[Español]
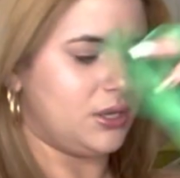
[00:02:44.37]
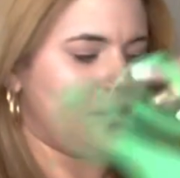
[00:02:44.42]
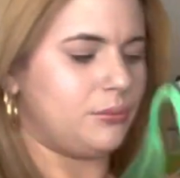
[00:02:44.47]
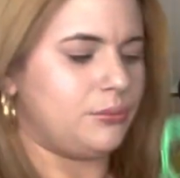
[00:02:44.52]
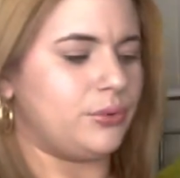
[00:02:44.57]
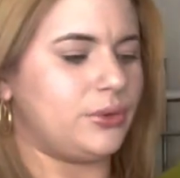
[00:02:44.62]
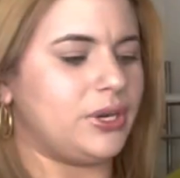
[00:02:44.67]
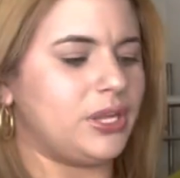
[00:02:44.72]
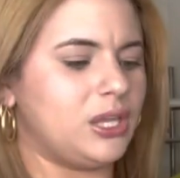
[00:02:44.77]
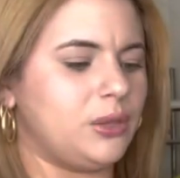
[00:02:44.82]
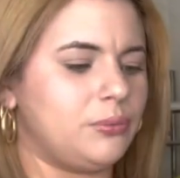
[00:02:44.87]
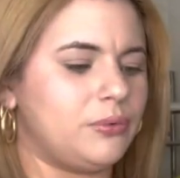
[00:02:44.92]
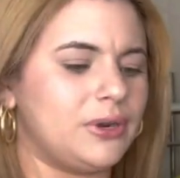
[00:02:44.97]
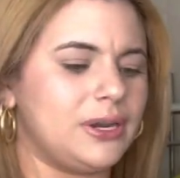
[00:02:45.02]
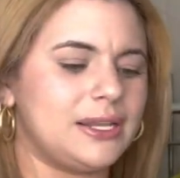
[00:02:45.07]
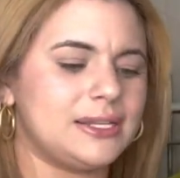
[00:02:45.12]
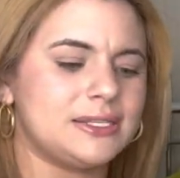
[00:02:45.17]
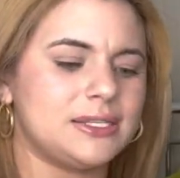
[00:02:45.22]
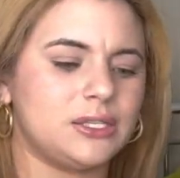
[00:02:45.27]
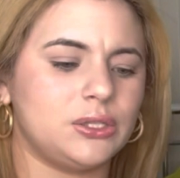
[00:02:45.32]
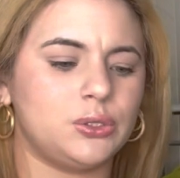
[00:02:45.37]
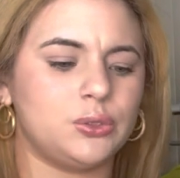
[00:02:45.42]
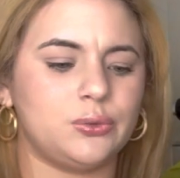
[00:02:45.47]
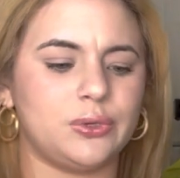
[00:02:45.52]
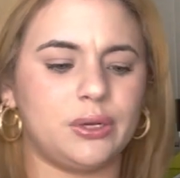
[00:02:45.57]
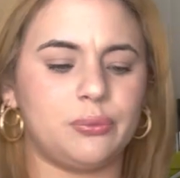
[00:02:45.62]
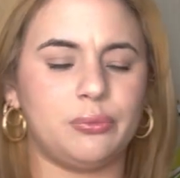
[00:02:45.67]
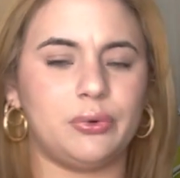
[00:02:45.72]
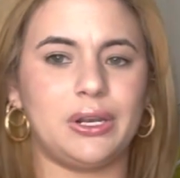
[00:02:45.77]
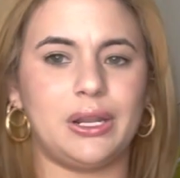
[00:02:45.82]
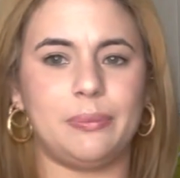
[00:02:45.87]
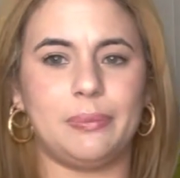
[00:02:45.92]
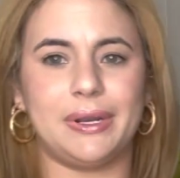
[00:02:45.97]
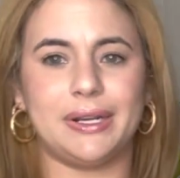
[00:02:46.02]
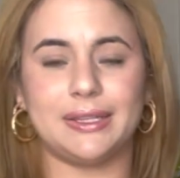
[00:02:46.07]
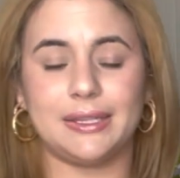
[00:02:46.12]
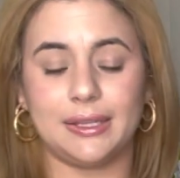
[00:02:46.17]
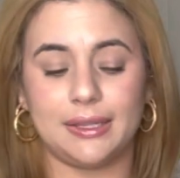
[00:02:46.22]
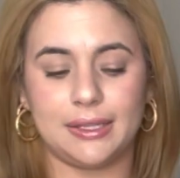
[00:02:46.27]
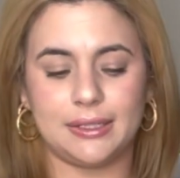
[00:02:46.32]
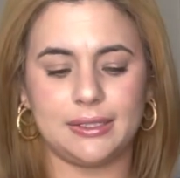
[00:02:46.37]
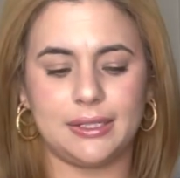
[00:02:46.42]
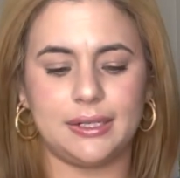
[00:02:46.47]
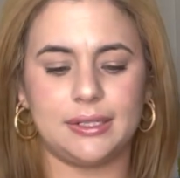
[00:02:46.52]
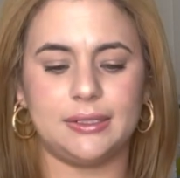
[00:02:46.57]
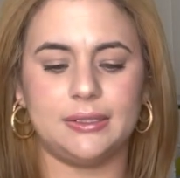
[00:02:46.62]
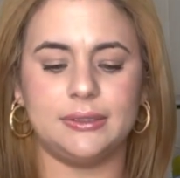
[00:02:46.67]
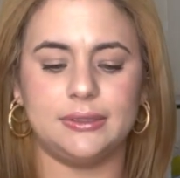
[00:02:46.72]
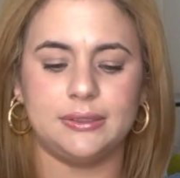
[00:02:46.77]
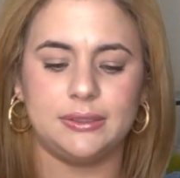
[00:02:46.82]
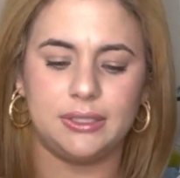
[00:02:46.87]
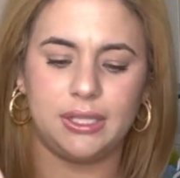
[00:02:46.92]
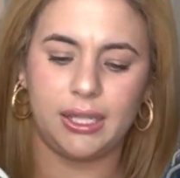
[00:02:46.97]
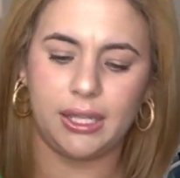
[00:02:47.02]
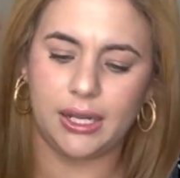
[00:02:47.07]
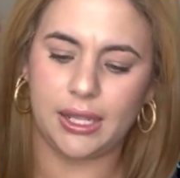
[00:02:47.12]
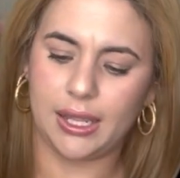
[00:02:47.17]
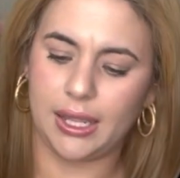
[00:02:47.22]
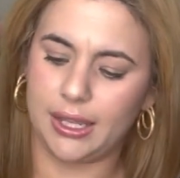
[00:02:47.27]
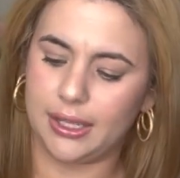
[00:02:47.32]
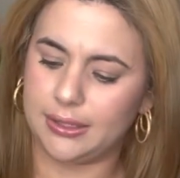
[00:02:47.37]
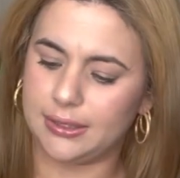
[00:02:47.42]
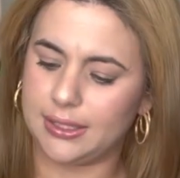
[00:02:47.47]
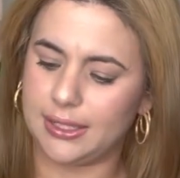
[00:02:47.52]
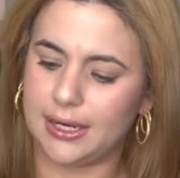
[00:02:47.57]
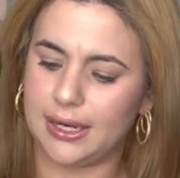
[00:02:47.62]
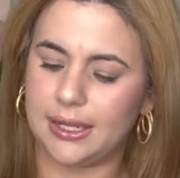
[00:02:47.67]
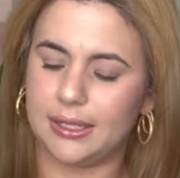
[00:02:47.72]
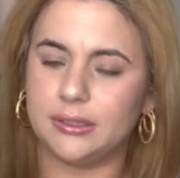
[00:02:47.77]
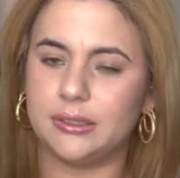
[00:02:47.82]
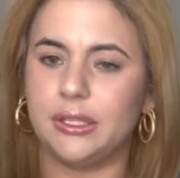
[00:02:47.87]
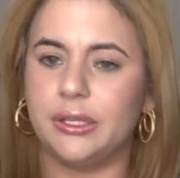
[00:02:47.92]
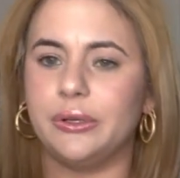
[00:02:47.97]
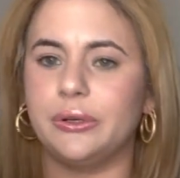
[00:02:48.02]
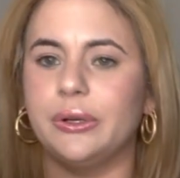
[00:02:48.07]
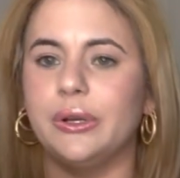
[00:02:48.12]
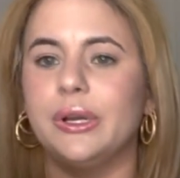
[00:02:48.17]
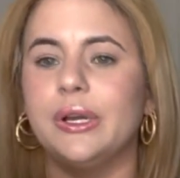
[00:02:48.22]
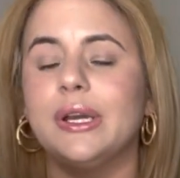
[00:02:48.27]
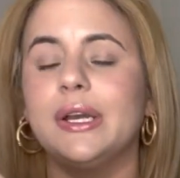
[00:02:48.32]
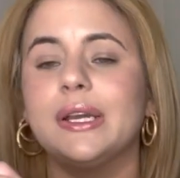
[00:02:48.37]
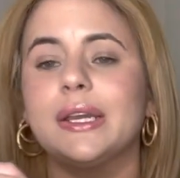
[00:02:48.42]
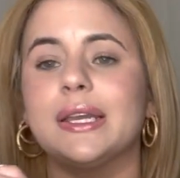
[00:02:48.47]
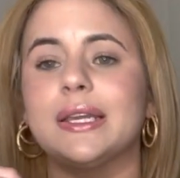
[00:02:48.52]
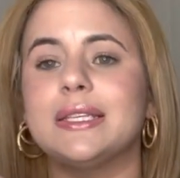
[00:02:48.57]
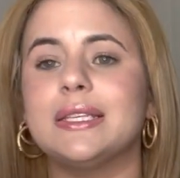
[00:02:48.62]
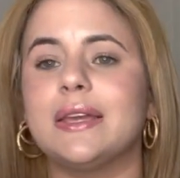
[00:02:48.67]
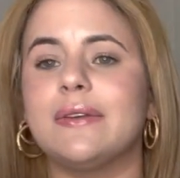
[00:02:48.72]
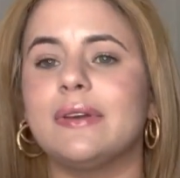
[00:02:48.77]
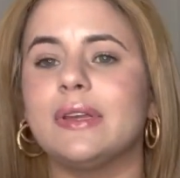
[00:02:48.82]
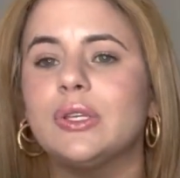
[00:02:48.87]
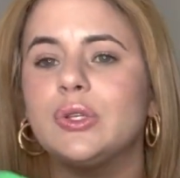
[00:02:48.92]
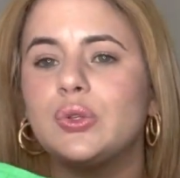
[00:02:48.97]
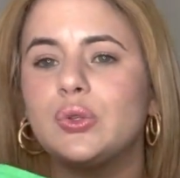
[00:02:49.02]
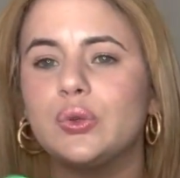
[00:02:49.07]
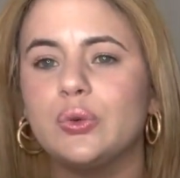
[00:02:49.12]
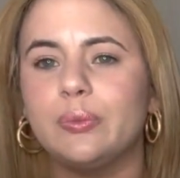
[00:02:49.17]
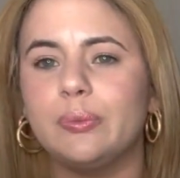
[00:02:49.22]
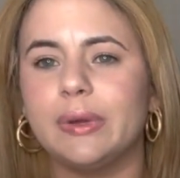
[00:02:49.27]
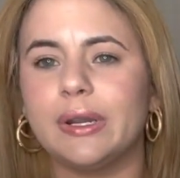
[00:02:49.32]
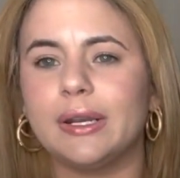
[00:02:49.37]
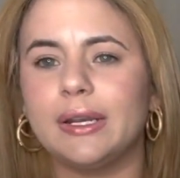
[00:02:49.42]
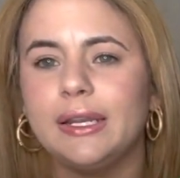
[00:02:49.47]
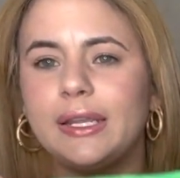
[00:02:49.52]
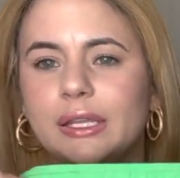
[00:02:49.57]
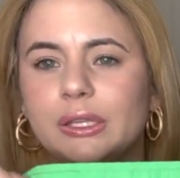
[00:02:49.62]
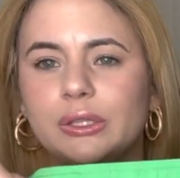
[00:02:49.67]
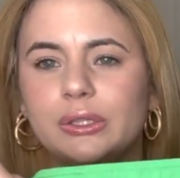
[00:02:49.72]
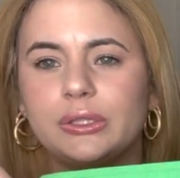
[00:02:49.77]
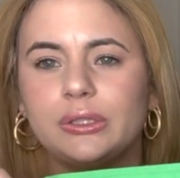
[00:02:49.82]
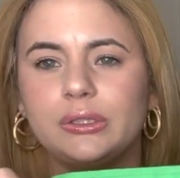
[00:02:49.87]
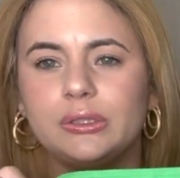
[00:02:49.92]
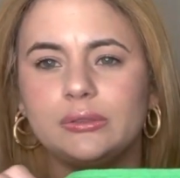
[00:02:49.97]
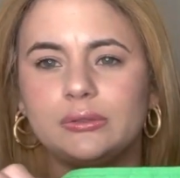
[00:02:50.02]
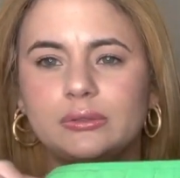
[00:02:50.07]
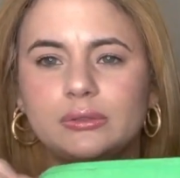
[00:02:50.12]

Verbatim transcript: Por aquí por la cintura, por la parte de atrás, tiene este elástico que se ve súper lindo.